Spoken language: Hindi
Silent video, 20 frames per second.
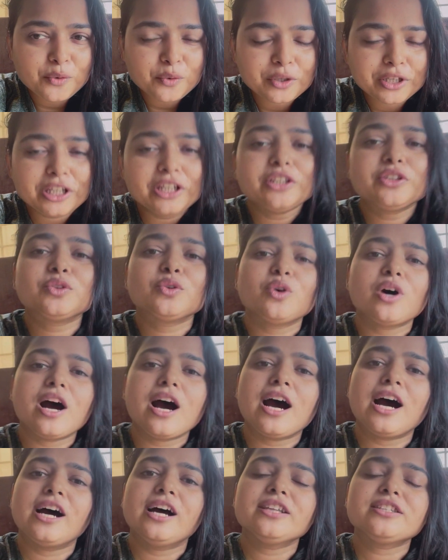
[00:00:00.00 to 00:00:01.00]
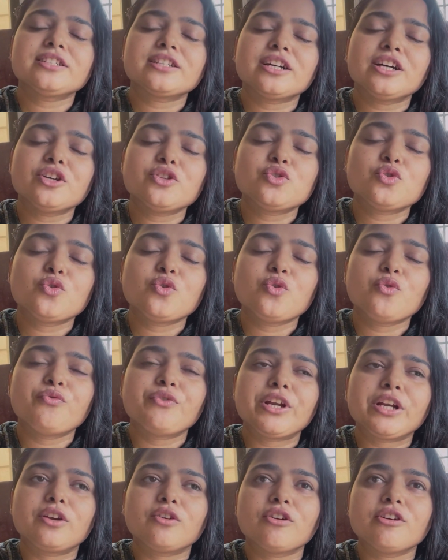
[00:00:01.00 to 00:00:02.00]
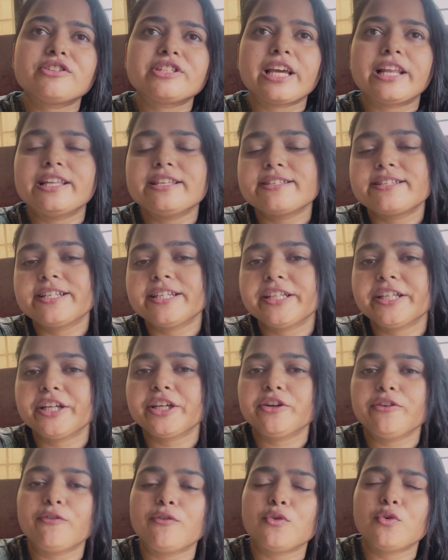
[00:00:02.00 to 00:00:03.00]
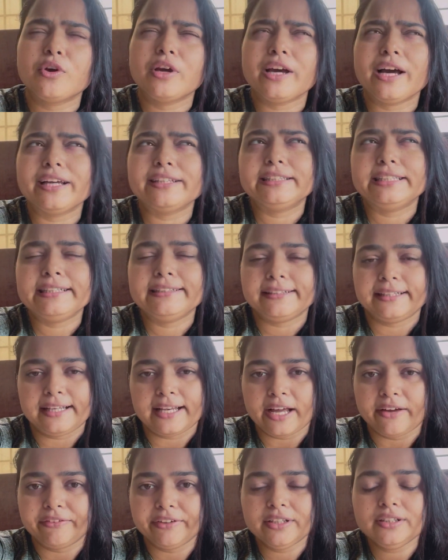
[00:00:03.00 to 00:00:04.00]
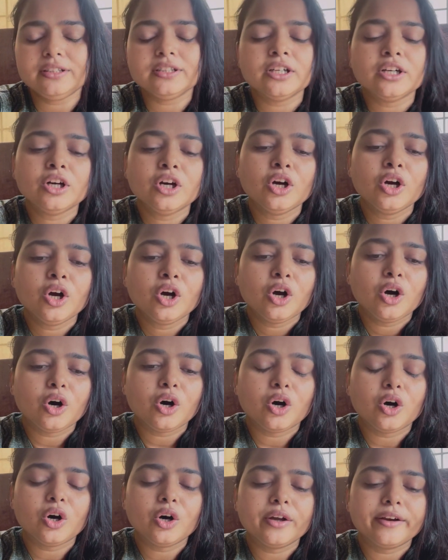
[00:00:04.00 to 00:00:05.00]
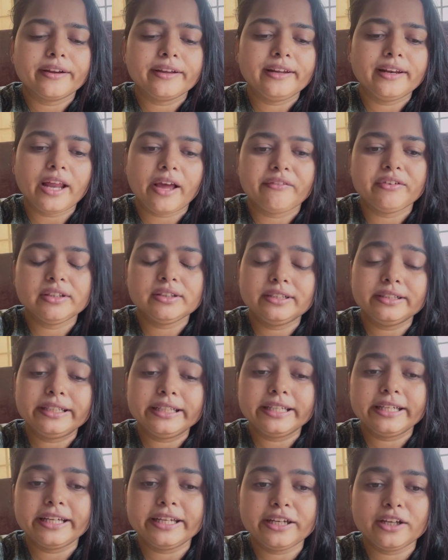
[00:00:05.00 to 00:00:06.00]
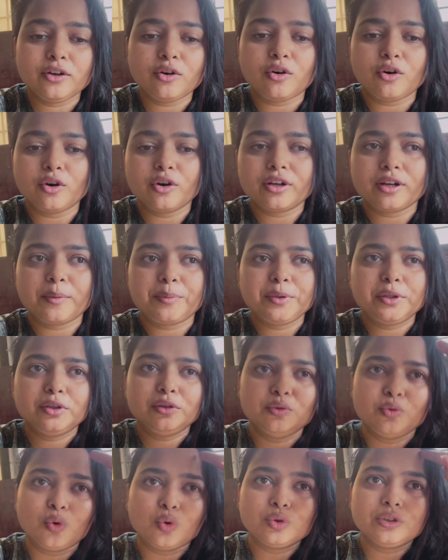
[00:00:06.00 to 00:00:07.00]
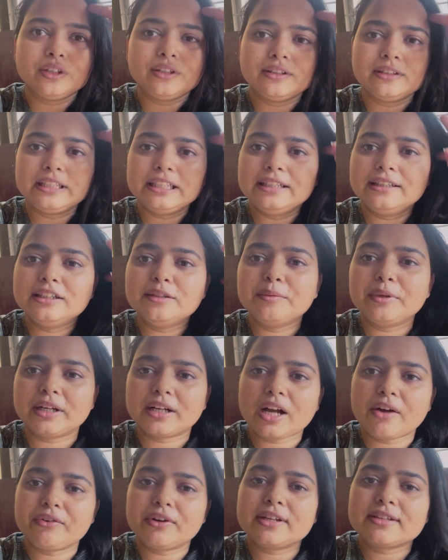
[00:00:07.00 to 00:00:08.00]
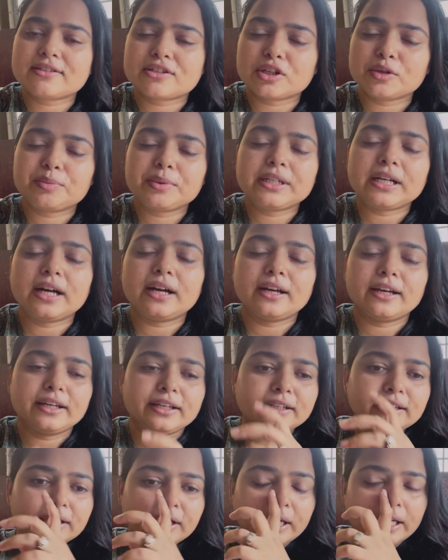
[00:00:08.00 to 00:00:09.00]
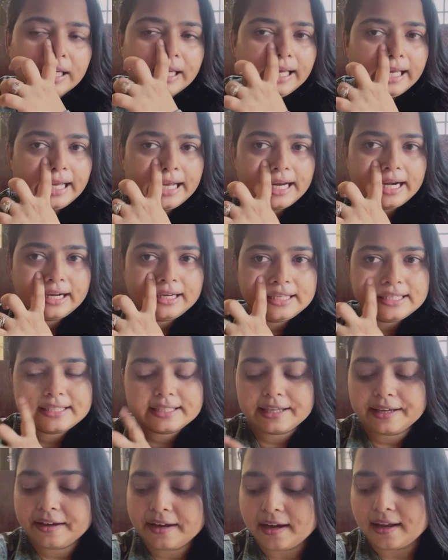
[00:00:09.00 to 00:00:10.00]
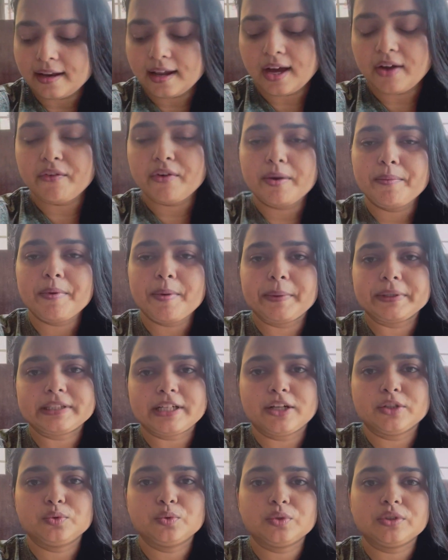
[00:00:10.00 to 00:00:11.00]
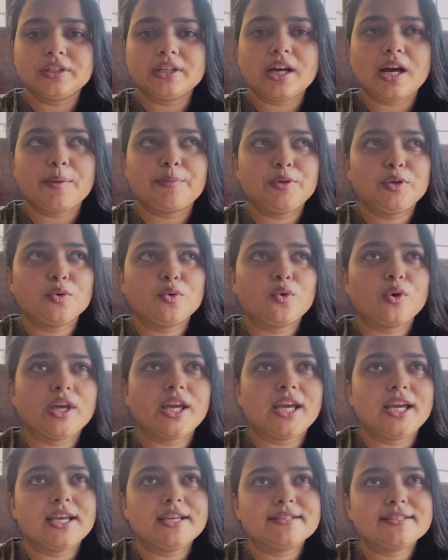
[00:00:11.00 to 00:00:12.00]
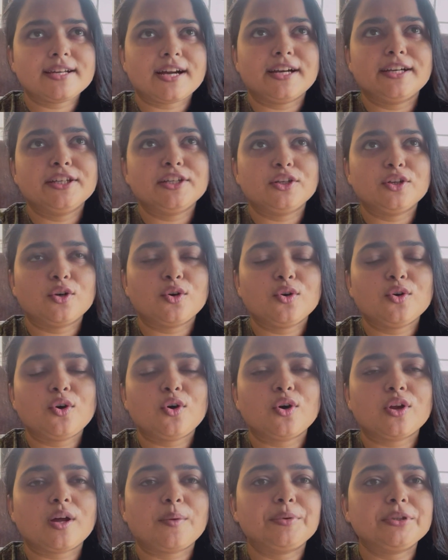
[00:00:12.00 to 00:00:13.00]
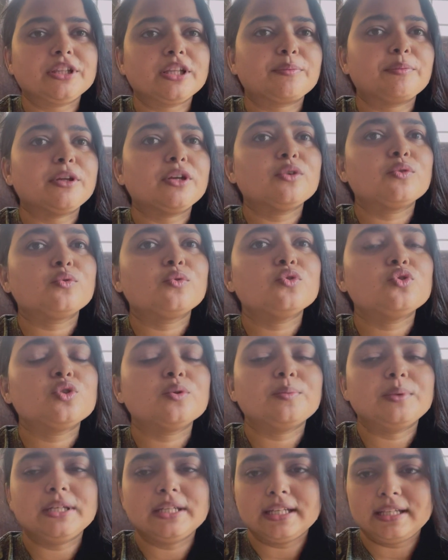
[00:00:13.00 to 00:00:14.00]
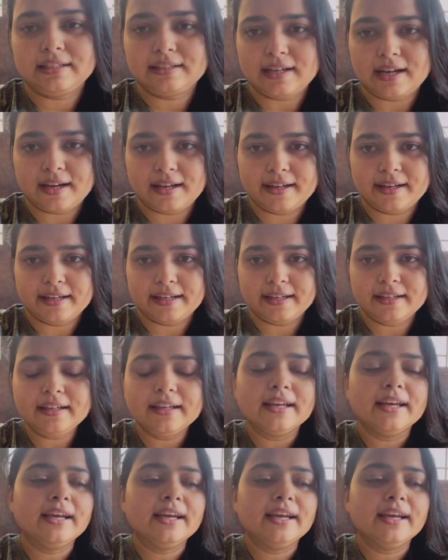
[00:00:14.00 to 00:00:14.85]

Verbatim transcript: होंगे तो आज का जो वेट लॉस चैलेंज डे है वो है आई थिंक इलेवेंथ और इलेवेंथ डे है और अभी दो दिन तीन दिन मेरा काफी डिस्टर्ब भी रहा है एंड इसके अलावा मैं बता दूं कि अभी हो गए हैं साढ़े नौ और अभी तक मैंने कुछ भी नहीं खाया है